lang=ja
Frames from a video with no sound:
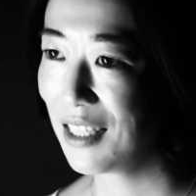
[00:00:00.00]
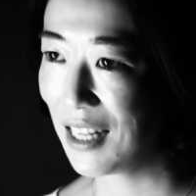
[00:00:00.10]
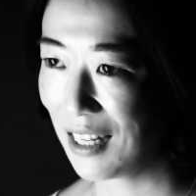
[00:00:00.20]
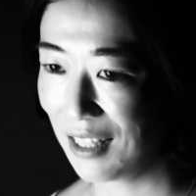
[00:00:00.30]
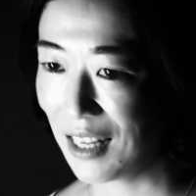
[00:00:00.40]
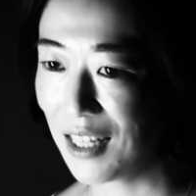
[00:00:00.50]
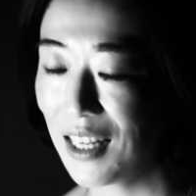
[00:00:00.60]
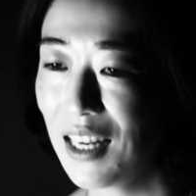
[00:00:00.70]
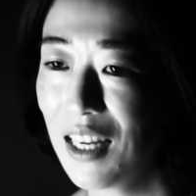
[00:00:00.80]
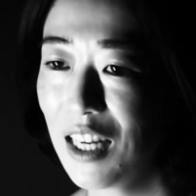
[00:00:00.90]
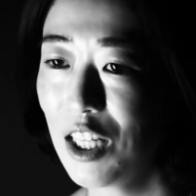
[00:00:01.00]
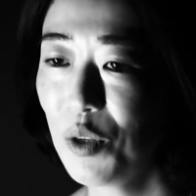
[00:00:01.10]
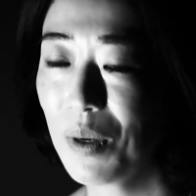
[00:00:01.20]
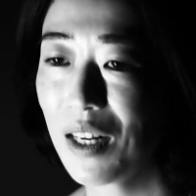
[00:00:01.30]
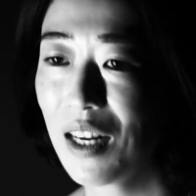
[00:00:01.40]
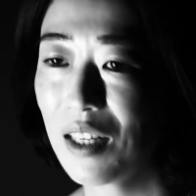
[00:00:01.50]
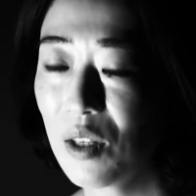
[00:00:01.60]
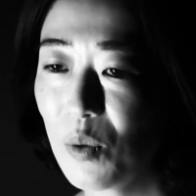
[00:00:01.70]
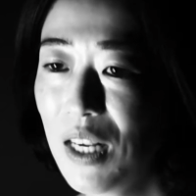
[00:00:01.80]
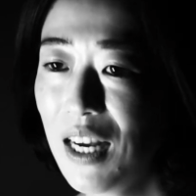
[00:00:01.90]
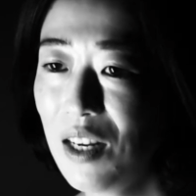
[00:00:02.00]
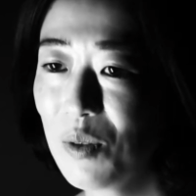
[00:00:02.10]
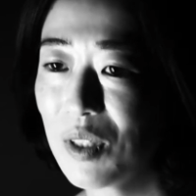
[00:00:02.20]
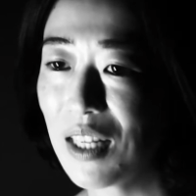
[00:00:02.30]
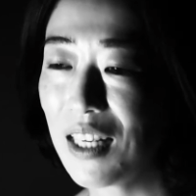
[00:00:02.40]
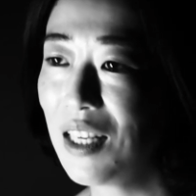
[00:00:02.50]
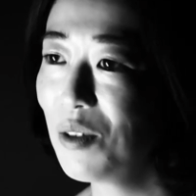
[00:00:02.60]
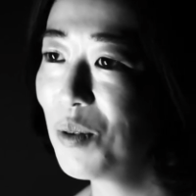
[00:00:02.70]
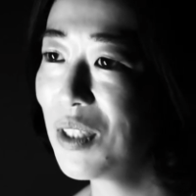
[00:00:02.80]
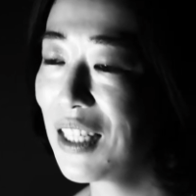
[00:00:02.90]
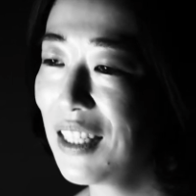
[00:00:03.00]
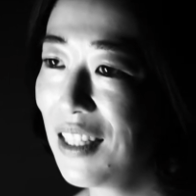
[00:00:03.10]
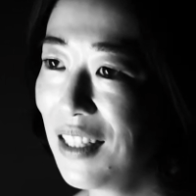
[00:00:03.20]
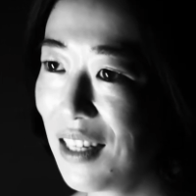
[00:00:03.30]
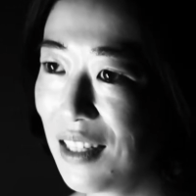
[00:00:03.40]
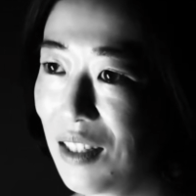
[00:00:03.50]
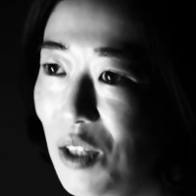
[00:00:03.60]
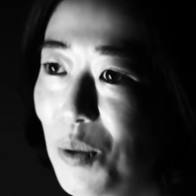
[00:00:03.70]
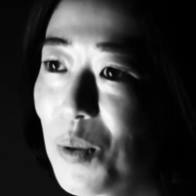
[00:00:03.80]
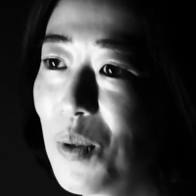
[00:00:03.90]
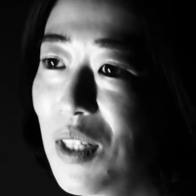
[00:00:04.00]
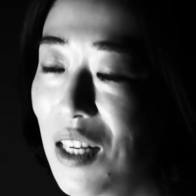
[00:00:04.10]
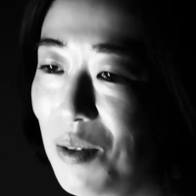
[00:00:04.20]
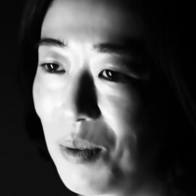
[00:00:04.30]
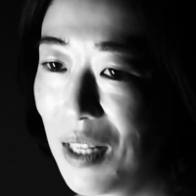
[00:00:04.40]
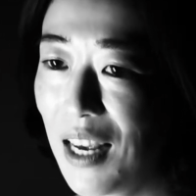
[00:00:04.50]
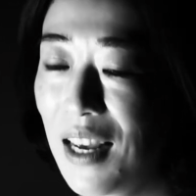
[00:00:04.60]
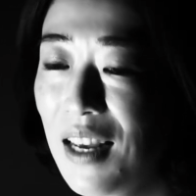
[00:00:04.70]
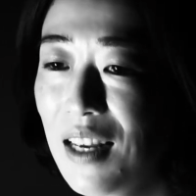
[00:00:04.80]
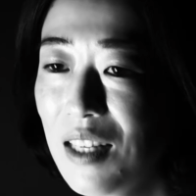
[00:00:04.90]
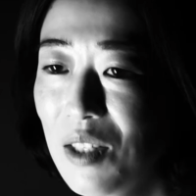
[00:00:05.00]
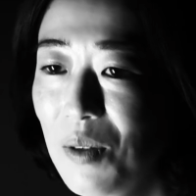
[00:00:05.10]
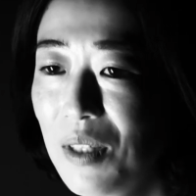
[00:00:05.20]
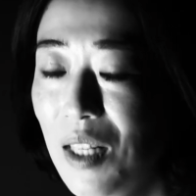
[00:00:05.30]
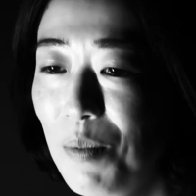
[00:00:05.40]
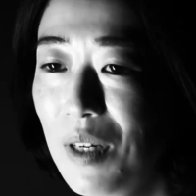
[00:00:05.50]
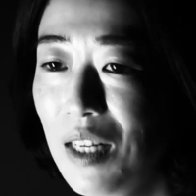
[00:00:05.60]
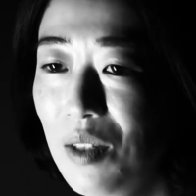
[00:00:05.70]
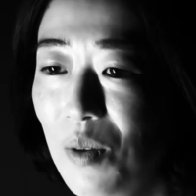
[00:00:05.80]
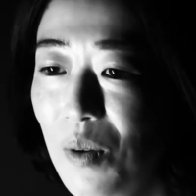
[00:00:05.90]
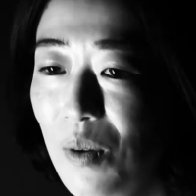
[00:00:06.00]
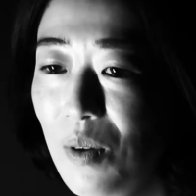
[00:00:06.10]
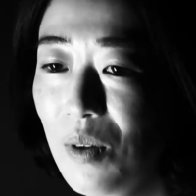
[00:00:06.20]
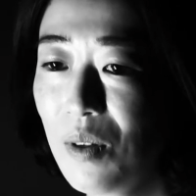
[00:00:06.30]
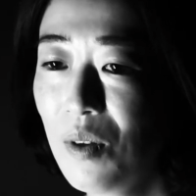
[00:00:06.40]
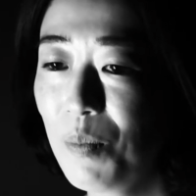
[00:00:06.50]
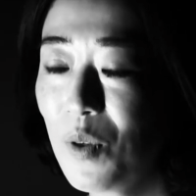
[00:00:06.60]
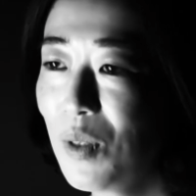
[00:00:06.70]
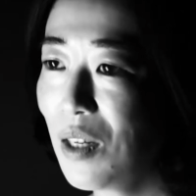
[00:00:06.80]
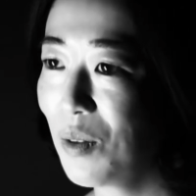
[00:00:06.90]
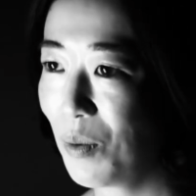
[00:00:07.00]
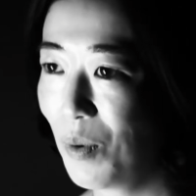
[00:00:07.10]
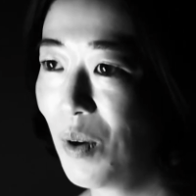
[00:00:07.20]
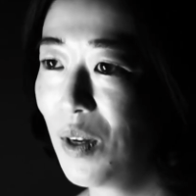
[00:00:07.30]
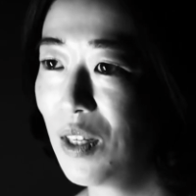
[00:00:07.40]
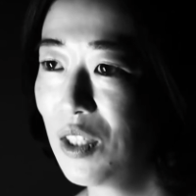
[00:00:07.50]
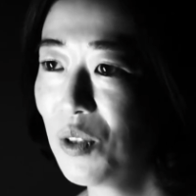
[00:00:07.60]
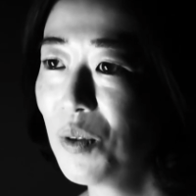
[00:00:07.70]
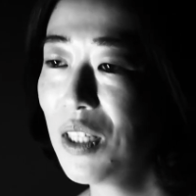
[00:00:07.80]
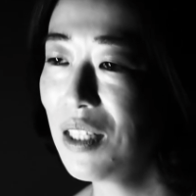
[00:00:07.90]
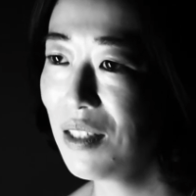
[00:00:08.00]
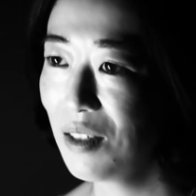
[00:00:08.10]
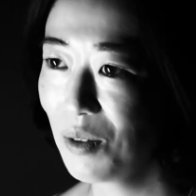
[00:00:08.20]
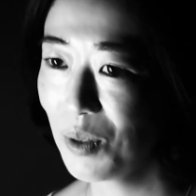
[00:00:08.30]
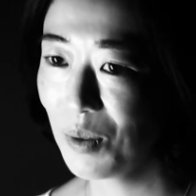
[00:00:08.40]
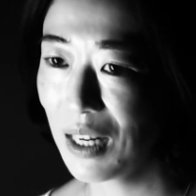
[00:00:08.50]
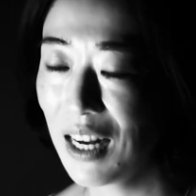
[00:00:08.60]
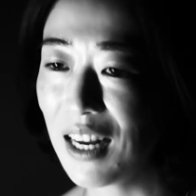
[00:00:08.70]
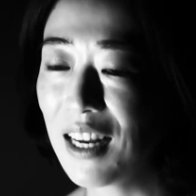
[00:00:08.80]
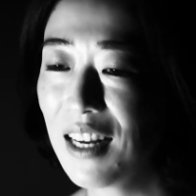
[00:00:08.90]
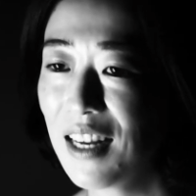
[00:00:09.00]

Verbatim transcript: 紙であったり、あとは環境に配慮したインクを使ってたりっていうことになるので、そういったブランドのプロダクトを消費することが